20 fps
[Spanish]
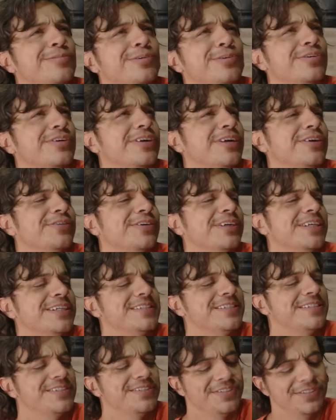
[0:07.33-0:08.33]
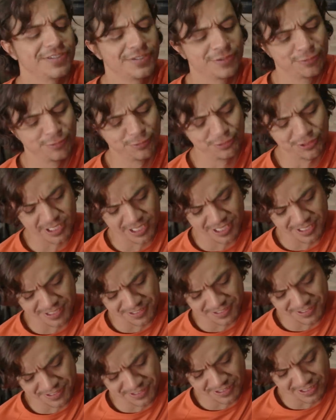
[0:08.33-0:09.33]
Pero claro que sí,
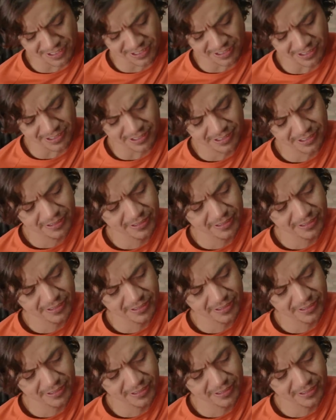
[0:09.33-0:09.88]
cuñadita.